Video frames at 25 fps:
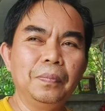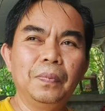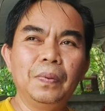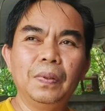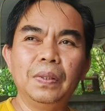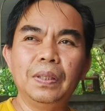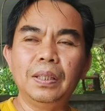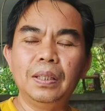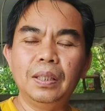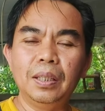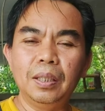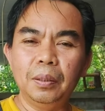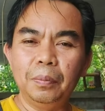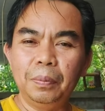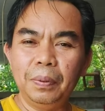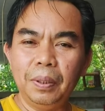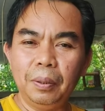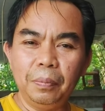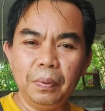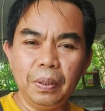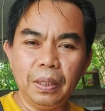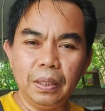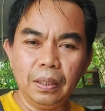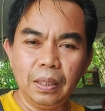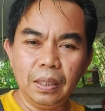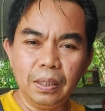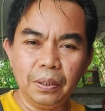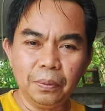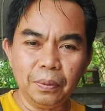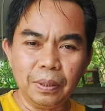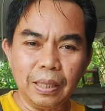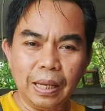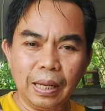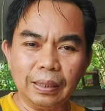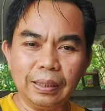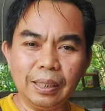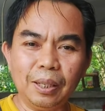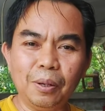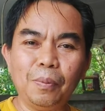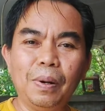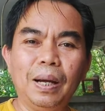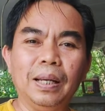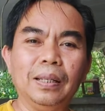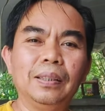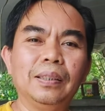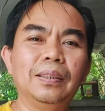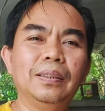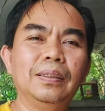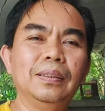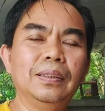หรือเพื่อนๆที่อยู่ต่างจังหวัด
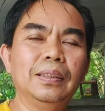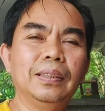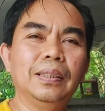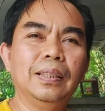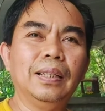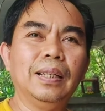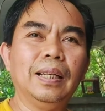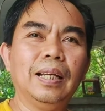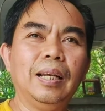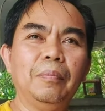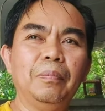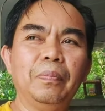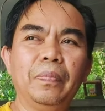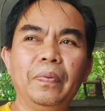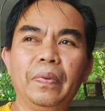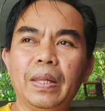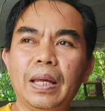นะครับ